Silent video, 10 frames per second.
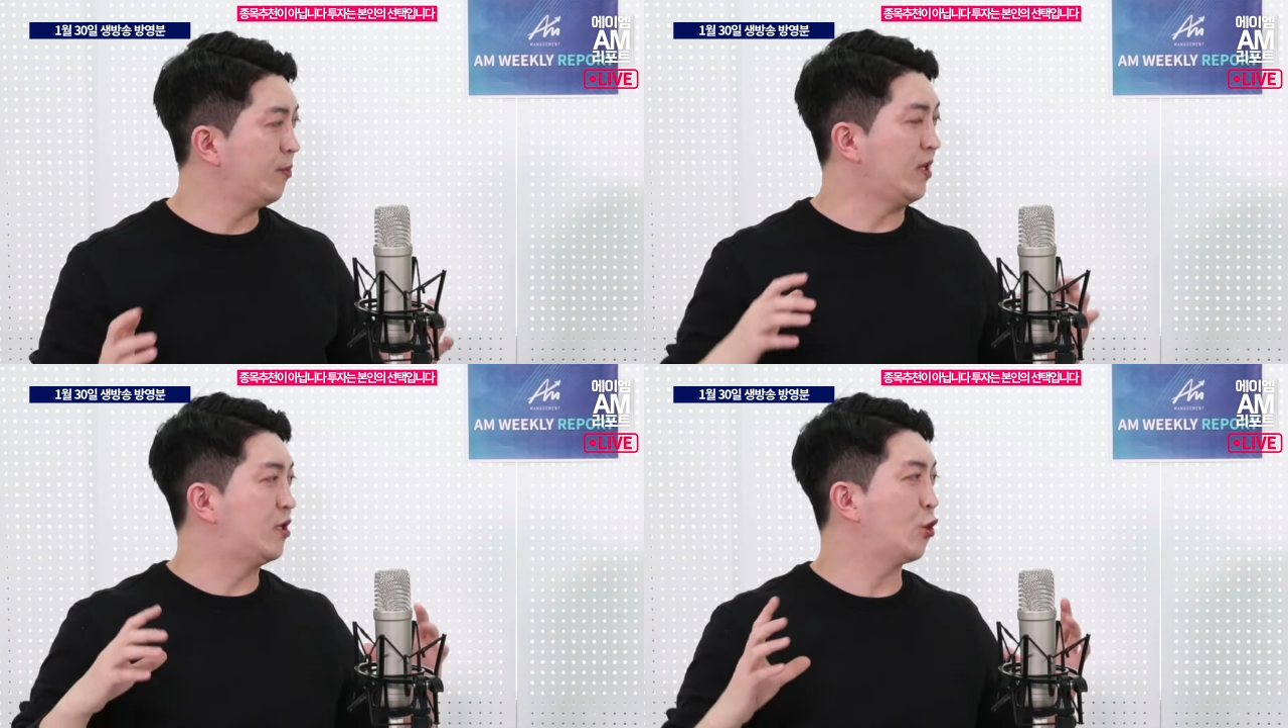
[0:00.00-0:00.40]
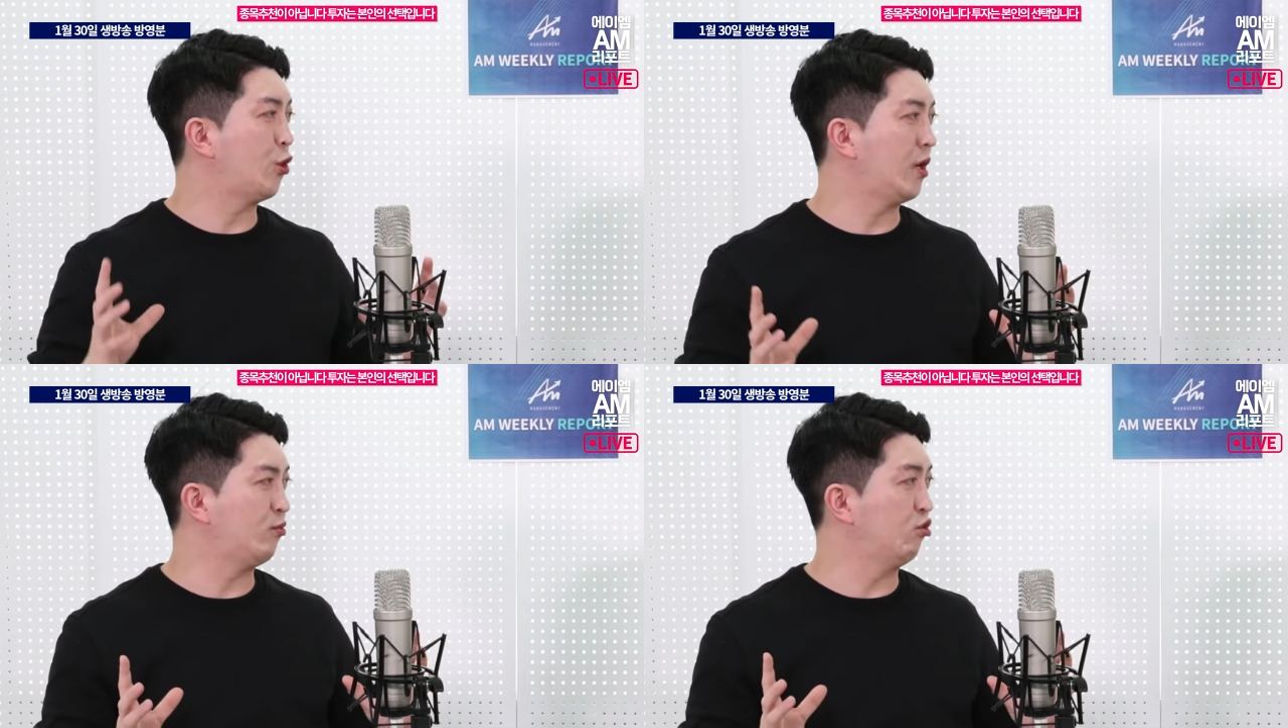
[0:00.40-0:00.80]

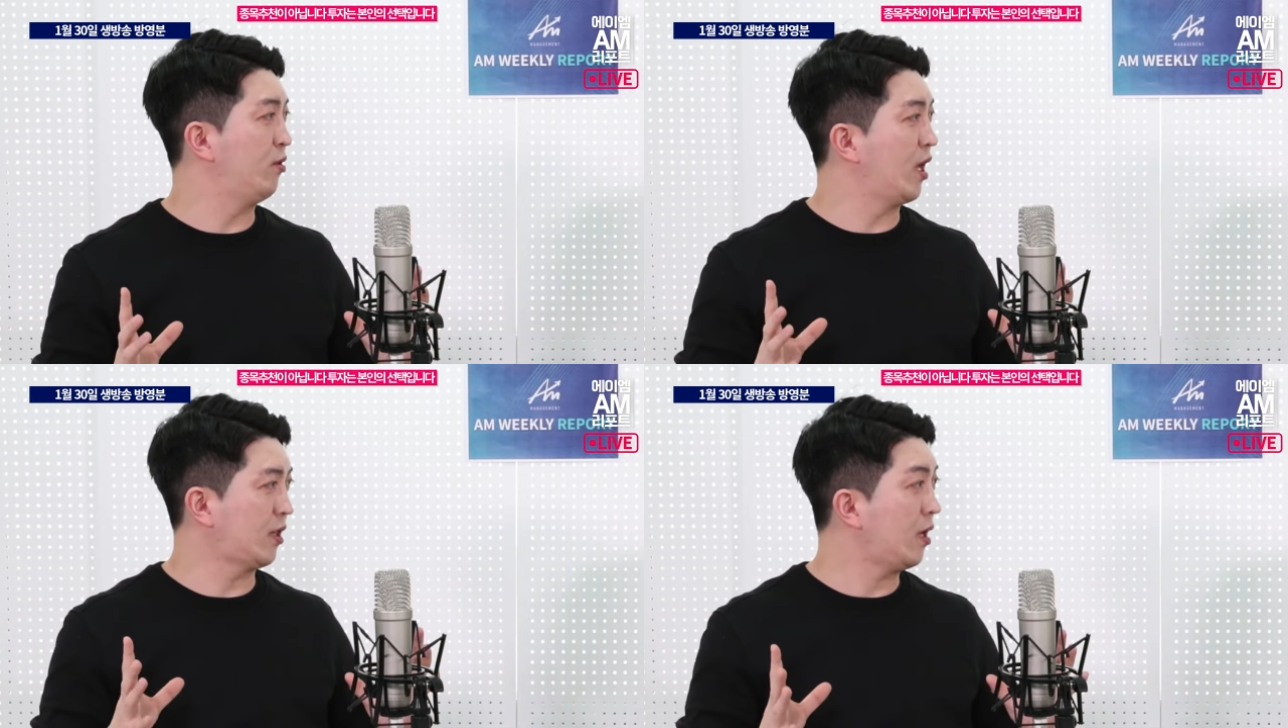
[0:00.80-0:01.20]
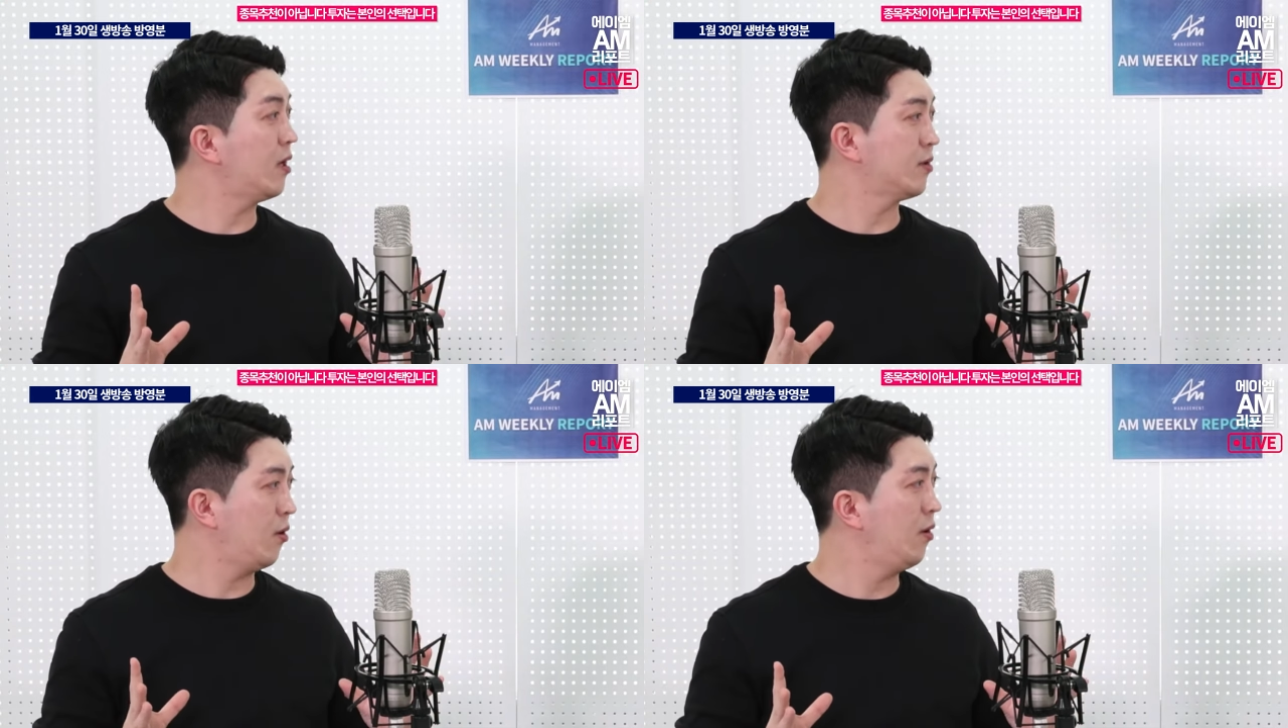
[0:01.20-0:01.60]
비트코인의 무빙에
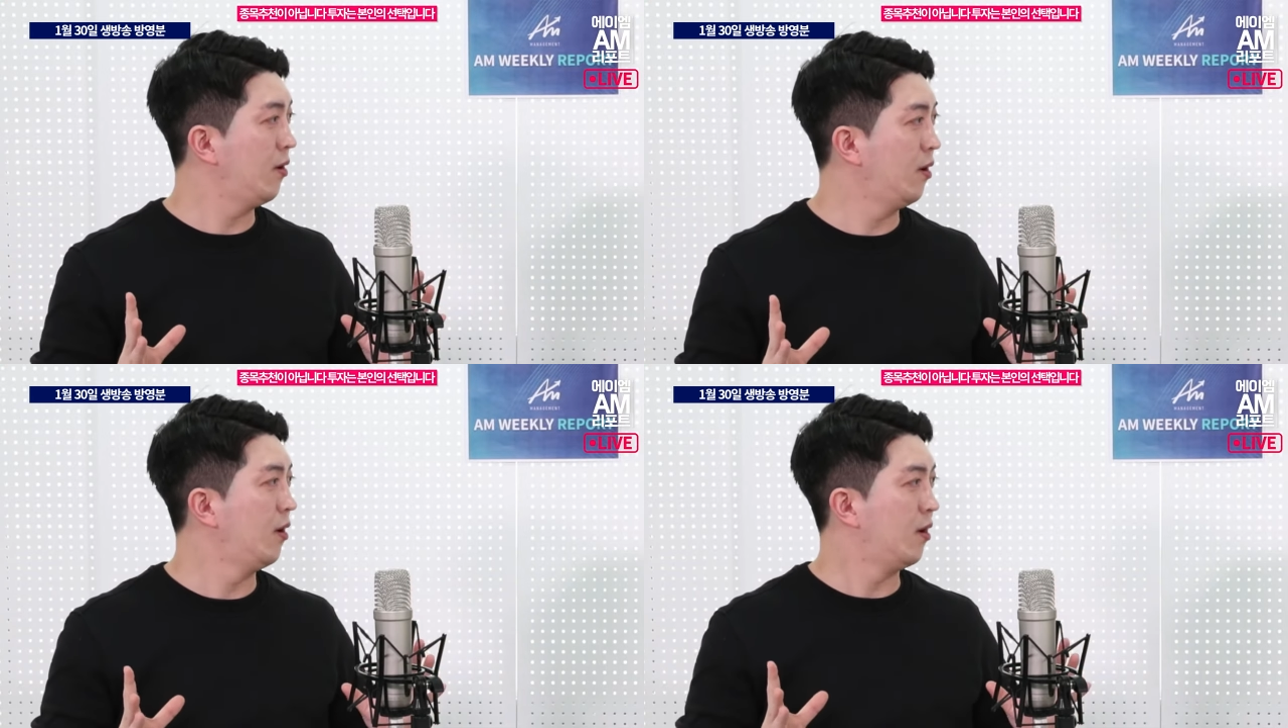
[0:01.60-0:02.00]
따라서 네.